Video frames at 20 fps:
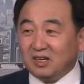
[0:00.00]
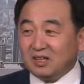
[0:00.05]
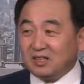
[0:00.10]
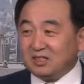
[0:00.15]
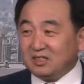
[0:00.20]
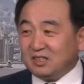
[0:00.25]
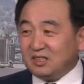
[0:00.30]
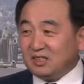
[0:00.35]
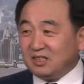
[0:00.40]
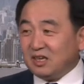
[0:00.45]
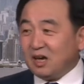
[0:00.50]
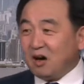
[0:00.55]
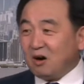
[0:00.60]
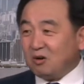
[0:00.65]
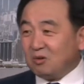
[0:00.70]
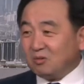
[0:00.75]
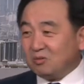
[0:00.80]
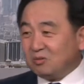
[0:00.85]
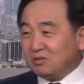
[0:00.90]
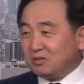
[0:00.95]
你
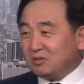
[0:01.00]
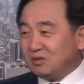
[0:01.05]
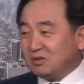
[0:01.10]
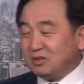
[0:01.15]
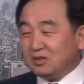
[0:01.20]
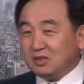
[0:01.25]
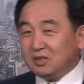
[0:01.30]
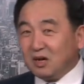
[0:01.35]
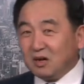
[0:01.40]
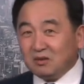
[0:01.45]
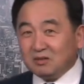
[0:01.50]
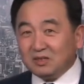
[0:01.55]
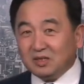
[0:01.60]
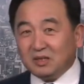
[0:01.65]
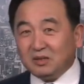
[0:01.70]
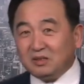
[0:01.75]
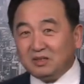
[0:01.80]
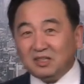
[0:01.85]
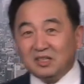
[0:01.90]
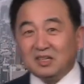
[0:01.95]
要，要
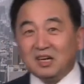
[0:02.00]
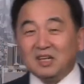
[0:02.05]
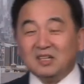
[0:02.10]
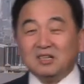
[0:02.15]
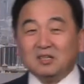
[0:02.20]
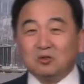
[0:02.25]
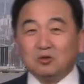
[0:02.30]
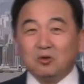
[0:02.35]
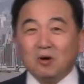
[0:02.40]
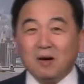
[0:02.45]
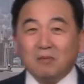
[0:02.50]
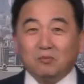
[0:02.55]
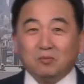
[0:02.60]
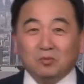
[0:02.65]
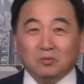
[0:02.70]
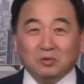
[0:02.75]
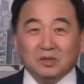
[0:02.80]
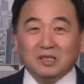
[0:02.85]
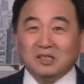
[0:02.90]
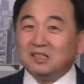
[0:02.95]
你你看他川
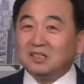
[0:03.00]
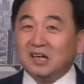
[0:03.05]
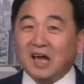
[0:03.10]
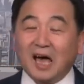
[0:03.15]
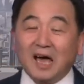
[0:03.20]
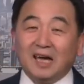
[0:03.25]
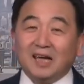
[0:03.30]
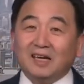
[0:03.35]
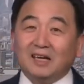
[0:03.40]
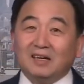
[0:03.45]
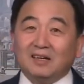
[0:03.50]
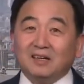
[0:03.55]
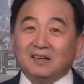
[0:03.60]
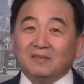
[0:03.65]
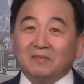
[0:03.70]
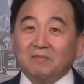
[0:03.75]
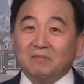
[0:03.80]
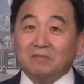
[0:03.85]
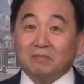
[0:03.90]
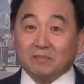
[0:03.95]
普硬来，
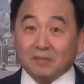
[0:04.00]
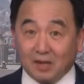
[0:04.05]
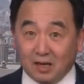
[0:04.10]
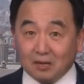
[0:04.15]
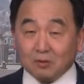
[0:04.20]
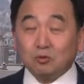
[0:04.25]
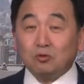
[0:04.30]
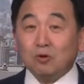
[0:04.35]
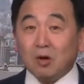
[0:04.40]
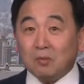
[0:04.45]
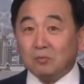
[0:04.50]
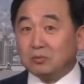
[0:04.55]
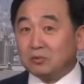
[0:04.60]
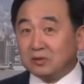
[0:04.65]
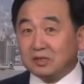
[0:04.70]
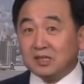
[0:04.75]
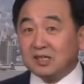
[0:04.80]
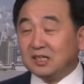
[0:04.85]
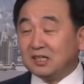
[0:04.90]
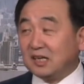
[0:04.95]
啊，川普
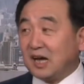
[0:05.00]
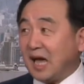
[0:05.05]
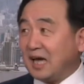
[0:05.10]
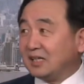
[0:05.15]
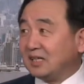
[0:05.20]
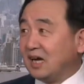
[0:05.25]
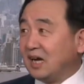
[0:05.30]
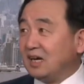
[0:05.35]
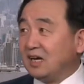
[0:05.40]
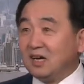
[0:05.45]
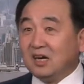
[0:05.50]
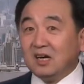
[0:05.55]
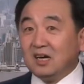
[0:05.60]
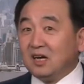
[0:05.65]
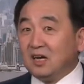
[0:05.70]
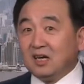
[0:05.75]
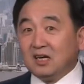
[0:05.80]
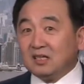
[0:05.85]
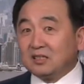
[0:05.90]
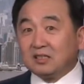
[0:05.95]
是硬来的，
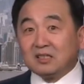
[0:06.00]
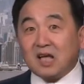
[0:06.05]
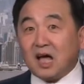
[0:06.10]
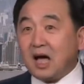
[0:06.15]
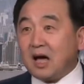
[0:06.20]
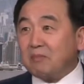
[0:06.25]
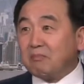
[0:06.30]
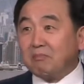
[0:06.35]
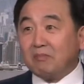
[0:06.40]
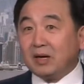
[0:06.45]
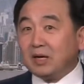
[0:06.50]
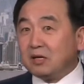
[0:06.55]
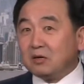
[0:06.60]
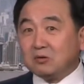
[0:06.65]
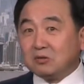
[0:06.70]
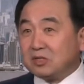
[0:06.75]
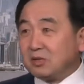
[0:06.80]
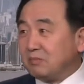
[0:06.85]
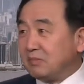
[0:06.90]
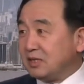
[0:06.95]
他没有
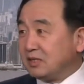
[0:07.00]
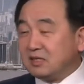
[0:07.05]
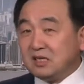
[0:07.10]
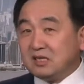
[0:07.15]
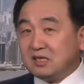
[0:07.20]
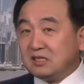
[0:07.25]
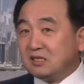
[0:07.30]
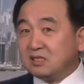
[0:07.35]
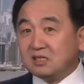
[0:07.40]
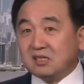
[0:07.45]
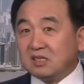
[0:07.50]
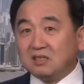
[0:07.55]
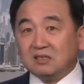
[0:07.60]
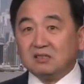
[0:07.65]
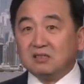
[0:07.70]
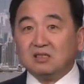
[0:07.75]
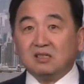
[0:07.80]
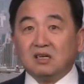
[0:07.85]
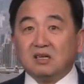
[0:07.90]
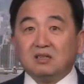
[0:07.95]
什么
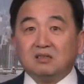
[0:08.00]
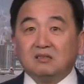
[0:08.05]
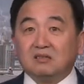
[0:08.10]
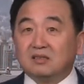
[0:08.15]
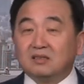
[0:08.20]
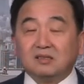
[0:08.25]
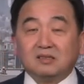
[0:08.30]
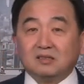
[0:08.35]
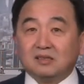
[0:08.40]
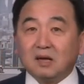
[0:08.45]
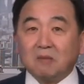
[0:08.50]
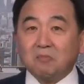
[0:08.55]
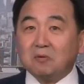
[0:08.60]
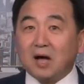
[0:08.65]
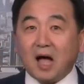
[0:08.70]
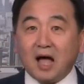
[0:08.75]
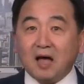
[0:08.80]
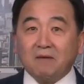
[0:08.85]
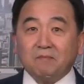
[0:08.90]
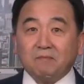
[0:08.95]
distance 的，他不干。